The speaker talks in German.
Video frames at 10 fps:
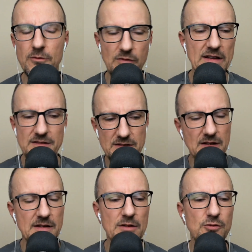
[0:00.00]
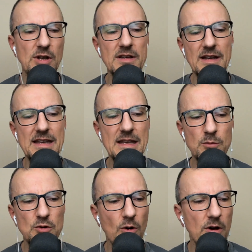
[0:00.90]
was das halt für dein Training
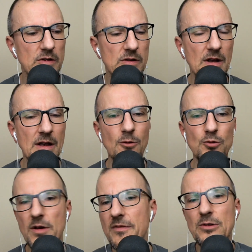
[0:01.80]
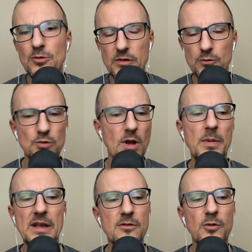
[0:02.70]
bedeutet oder wenn du das
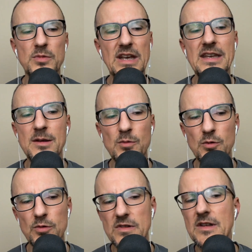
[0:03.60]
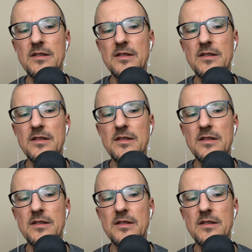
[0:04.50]
unabhängig vom Training benutzt,